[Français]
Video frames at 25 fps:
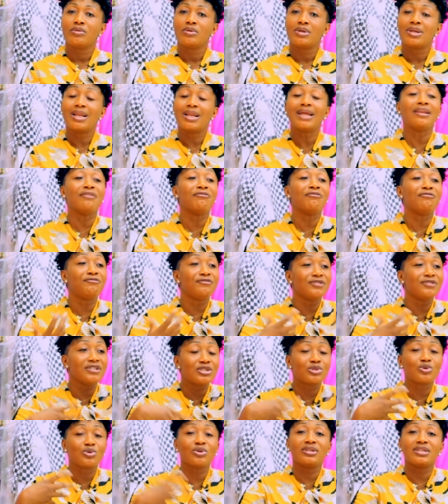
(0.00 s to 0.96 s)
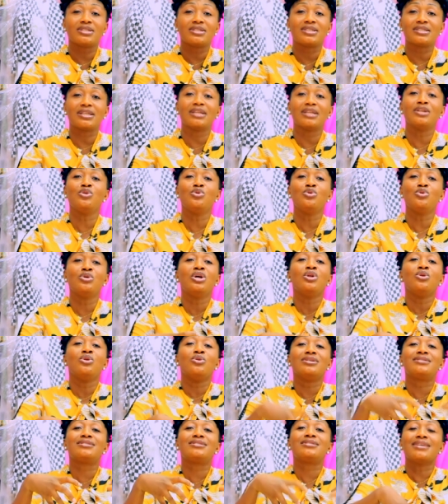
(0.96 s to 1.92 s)
Là, les frissons descendent, c'est-à-dire
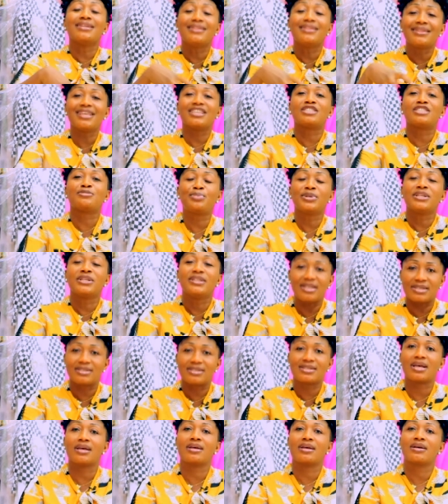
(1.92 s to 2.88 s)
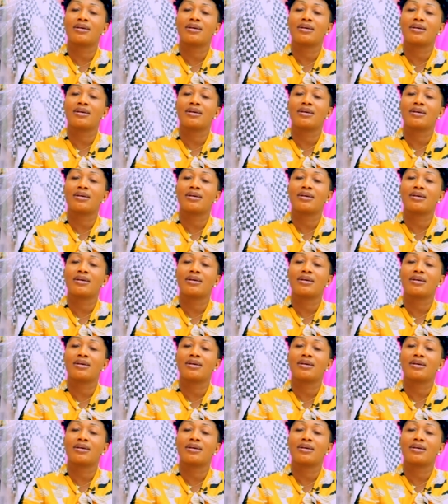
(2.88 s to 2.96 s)
le Saint-Esprit descend.